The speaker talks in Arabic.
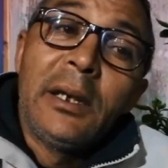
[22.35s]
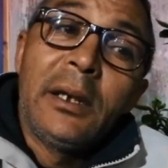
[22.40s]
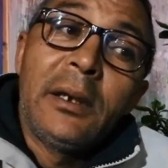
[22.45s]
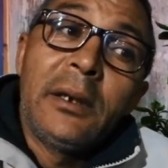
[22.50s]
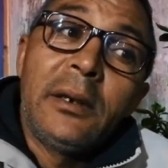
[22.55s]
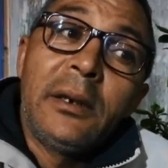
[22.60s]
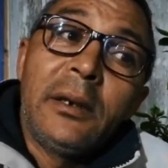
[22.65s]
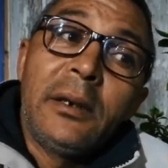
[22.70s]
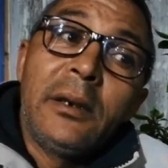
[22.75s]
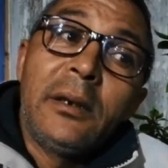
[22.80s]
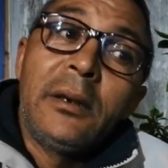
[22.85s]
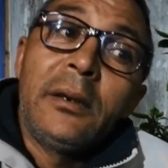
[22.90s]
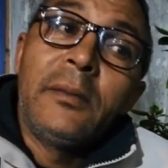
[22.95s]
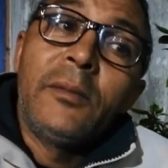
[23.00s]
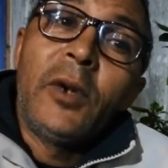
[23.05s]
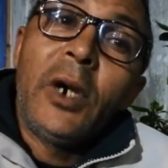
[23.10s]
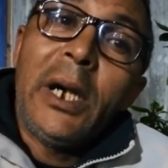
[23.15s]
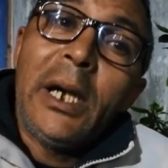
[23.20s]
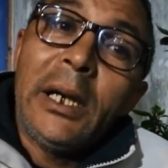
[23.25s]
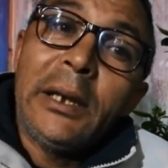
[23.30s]

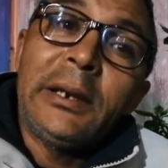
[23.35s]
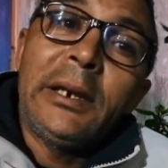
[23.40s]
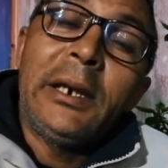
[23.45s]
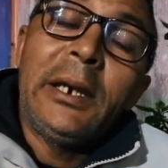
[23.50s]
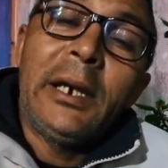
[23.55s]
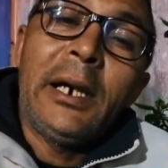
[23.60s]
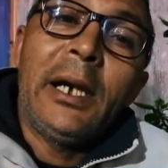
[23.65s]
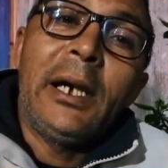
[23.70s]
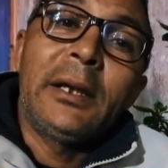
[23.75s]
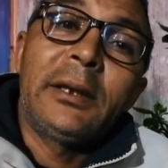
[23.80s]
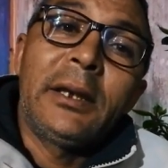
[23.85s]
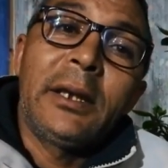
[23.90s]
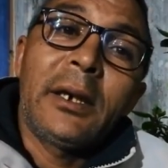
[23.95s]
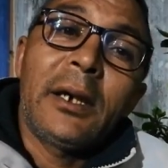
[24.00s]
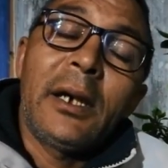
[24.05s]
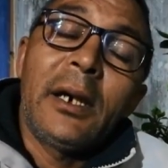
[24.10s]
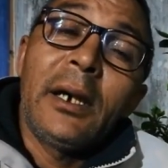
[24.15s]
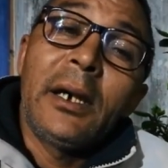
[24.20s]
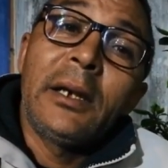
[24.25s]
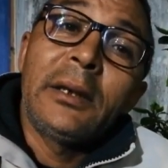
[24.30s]
المحاذي
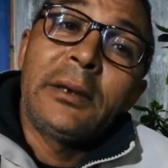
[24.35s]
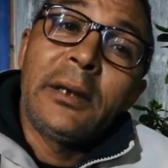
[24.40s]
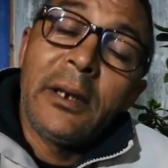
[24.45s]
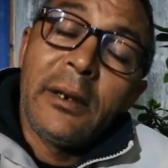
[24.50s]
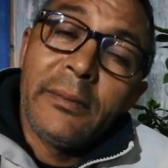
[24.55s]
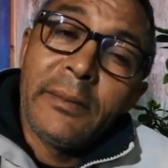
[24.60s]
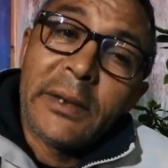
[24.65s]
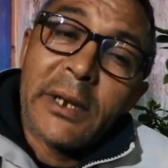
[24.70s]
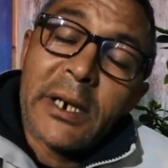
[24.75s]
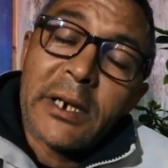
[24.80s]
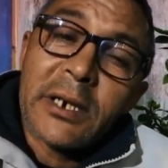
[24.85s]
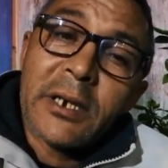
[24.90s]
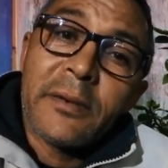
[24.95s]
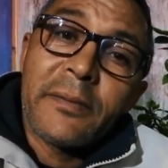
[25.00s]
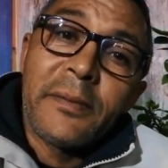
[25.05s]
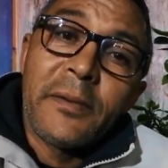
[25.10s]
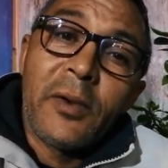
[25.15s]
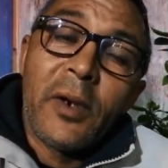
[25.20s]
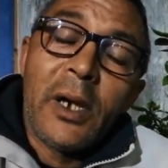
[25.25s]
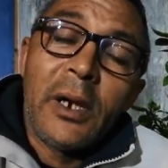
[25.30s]
للحديقه ديال مدرسه
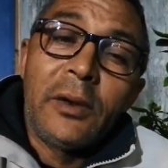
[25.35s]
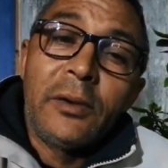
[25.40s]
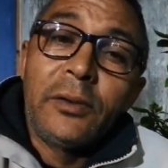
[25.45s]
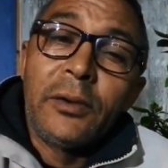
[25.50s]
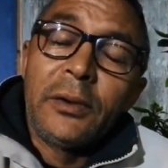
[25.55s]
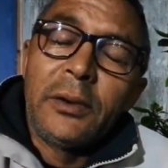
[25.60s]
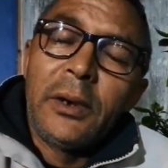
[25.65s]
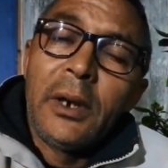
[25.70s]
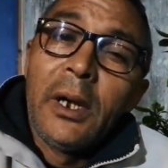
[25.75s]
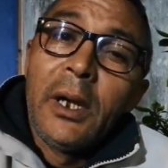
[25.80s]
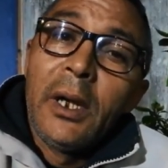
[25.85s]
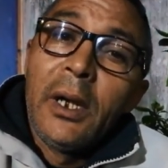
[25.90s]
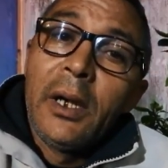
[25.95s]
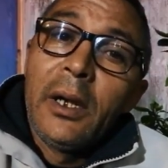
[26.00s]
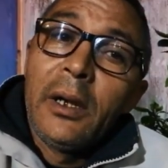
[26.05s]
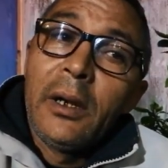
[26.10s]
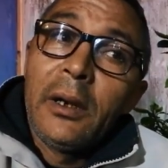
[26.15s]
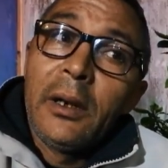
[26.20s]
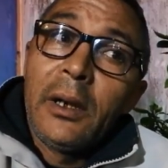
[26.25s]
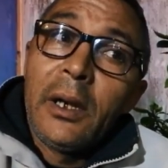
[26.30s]
ابن خلدون
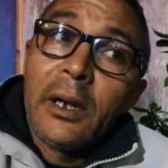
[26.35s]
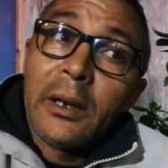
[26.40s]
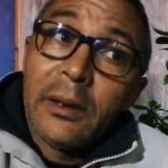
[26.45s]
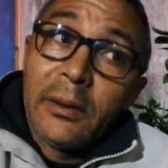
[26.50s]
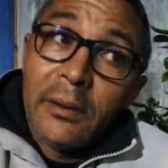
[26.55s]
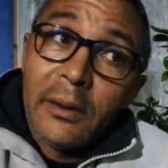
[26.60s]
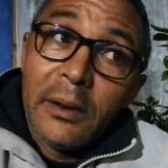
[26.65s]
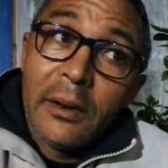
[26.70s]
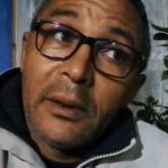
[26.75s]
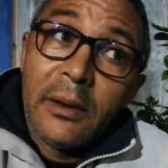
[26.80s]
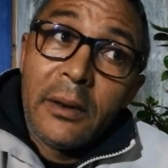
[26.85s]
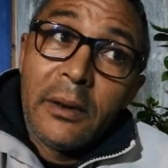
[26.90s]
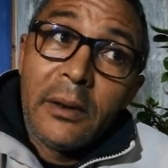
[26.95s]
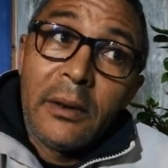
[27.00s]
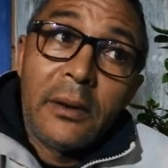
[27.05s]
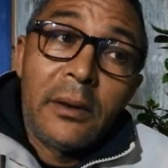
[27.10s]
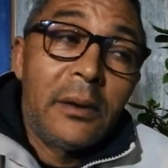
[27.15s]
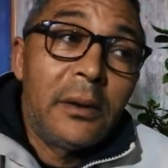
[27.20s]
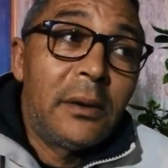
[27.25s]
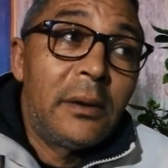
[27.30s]
هذا
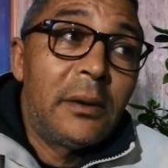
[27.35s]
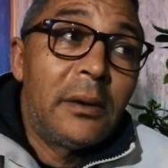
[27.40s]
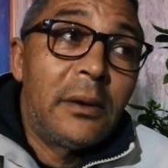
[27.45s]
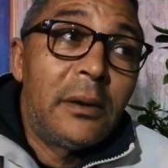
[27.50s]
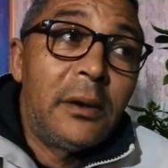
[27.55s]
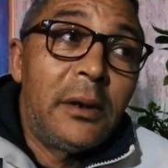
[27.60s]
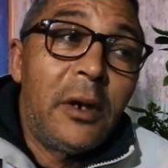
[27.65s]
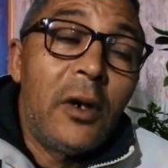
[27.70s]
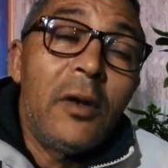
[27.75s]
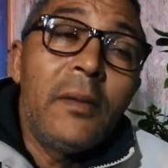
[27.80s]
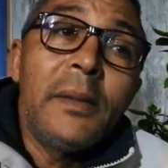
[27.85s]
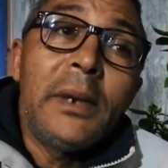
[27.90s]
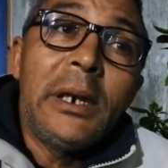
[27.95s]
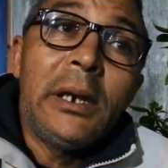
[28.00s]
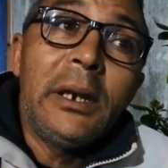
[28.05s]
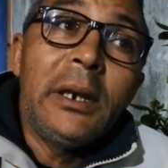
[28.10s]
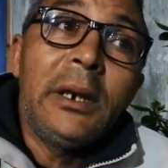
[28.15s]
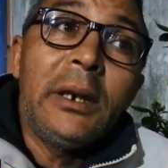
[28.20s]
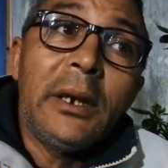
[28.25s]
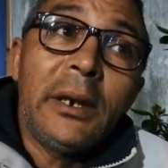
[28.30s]
آه، اليوم
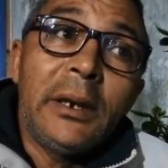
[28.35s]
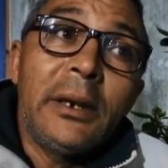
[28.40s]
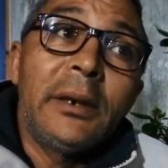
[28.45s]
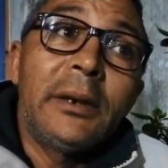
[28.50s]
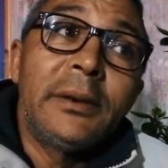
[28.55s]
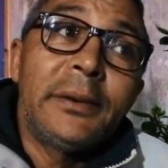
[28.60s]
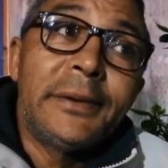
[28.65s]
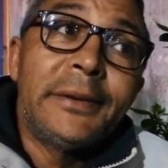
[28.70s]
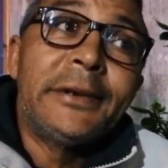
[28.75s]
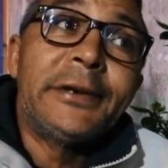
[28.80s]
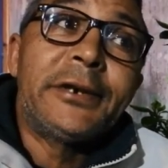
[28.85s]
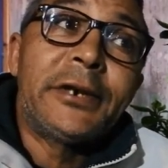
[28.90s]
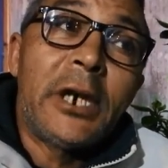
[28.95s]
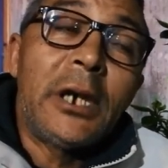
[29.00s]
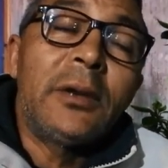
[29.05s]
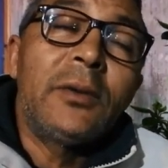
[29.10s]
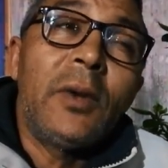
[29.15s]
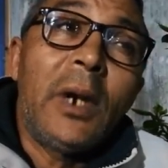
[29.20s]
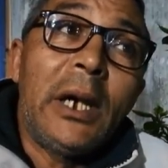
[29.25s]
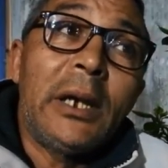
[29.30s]
اللي
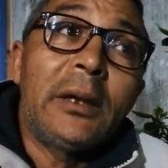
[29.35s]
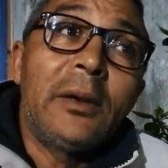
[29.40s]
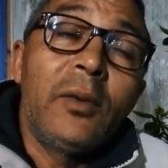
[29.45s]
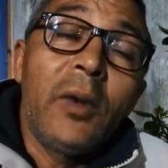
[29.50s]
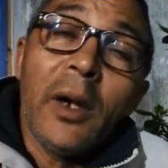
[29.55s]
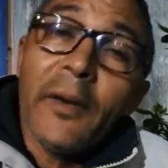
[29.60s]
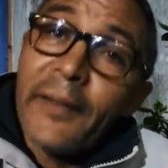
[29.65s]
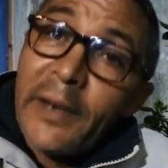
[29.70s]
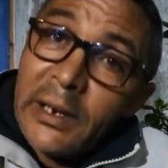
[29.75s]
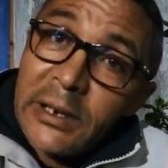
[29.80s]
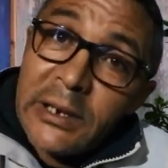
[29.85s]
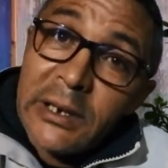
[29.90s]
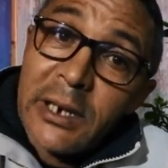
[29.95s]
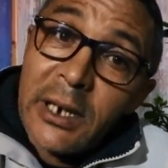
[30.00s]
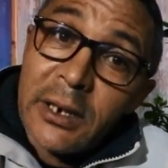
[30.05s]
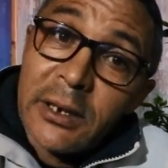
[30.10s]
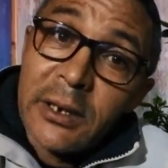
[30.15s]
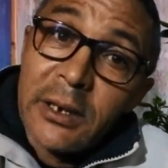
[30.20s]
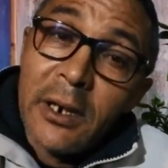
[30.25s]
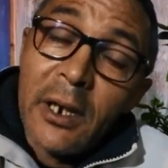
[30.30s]
شهد واحد الوقفه
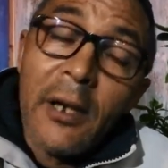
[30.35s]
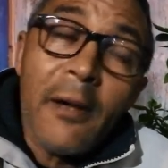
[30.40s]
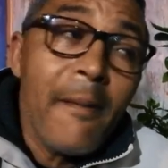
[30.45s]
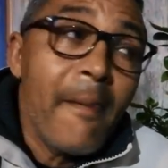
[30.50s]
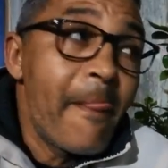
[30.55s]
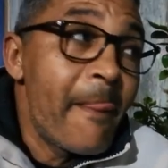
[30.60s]
احتجاجيه